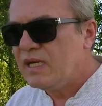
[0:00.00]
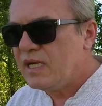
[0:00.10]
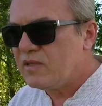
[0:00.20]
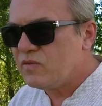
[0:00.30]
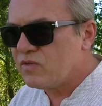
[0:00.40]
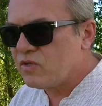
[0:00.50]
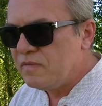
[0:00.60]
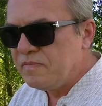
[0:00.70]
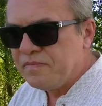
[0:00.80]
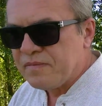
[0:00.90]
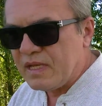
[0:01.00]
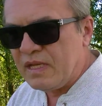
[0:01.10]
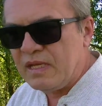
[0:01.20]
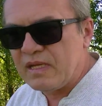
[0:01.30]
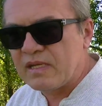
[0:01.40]
Otóż,
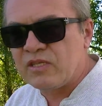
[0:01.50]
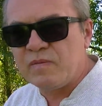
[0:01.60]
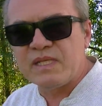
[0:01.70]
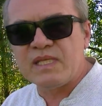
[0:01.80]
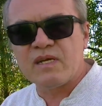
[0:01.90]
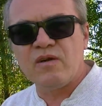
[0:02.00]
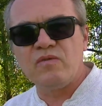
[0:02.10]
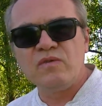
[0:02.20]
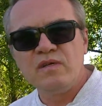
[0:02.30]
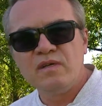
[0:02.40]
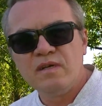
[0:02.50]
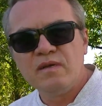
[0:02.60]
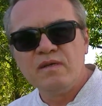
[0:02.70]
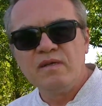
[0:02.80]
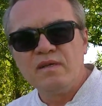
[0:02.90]
kto ma taką
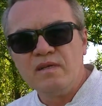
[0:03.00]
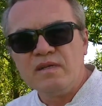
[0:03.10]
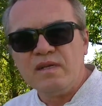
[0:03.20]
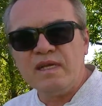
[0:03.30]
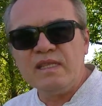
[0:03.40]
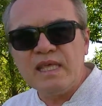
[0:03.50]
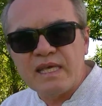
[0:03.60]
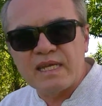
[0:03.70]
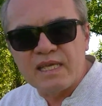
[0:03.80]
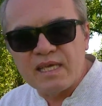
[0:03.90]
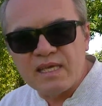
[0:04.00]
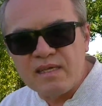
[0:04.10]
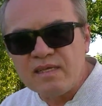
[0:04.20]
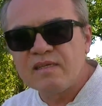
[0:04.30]
energię,